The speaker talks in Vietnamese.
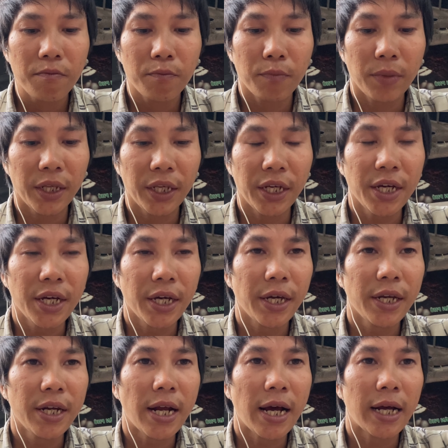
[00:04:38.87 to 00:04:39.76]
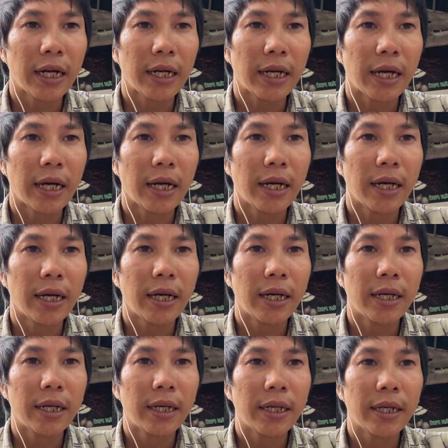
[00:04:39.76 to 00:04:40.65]
mình chỉ nghĩ rằng là
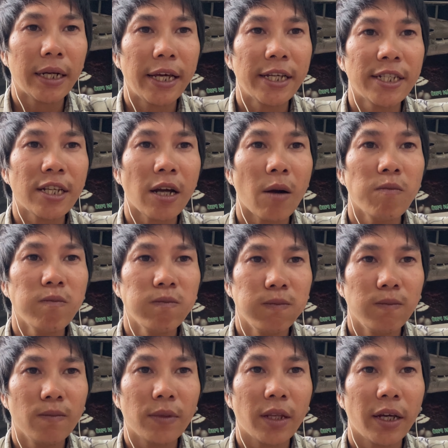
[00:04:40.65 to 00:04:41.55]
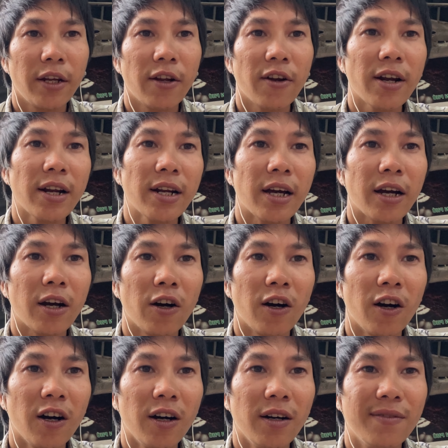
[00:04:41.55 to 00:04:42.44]
để sống thì nó rất là
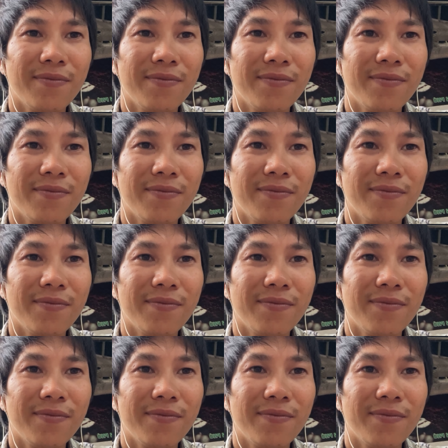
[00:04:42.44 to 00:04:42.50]
khó